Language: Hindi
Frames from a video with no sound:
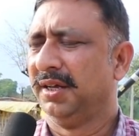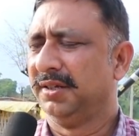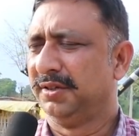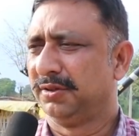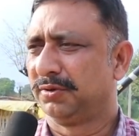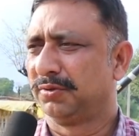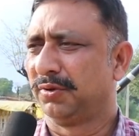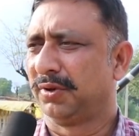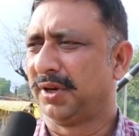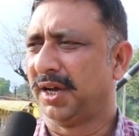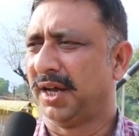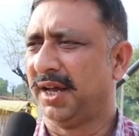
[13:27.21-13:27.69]

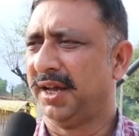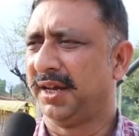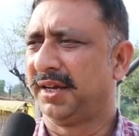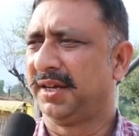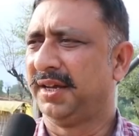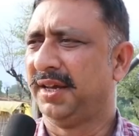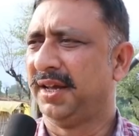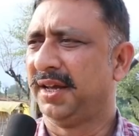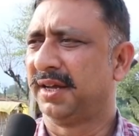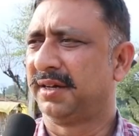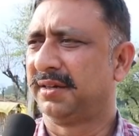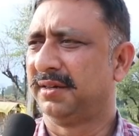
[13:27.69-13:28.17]
जिसको कहें
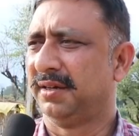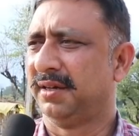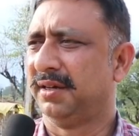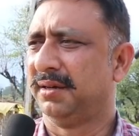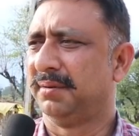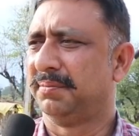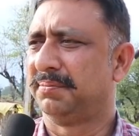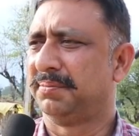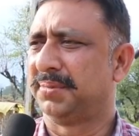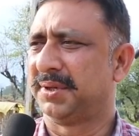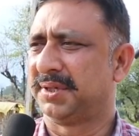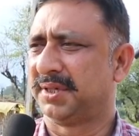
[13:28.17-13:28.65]
कि एक
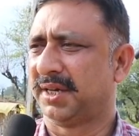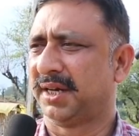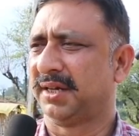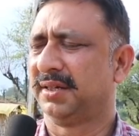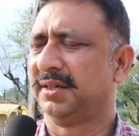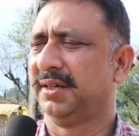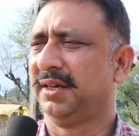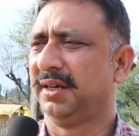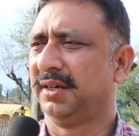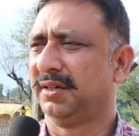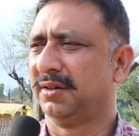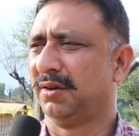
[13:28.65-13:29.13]

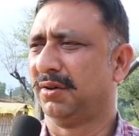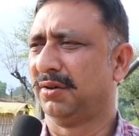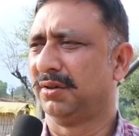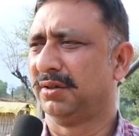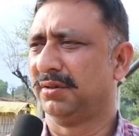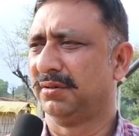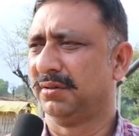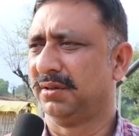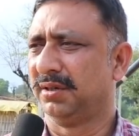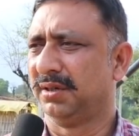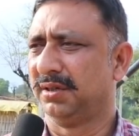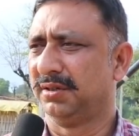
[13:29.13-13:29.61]
प्रशासनिक और
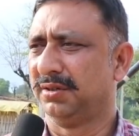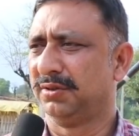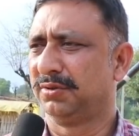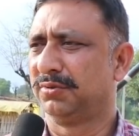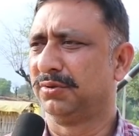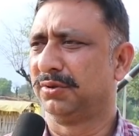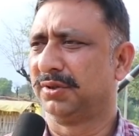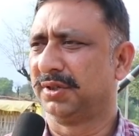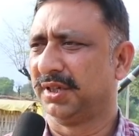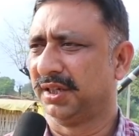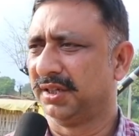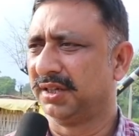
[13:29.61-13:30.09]

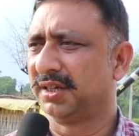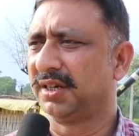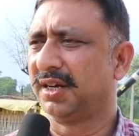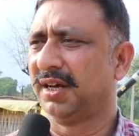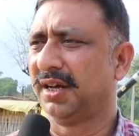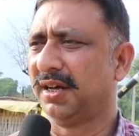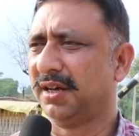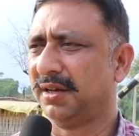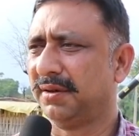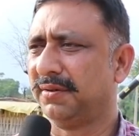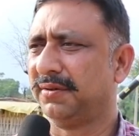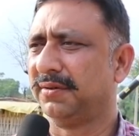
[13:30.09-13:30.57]
जिसको तंत्र
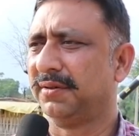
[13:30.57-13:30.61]
का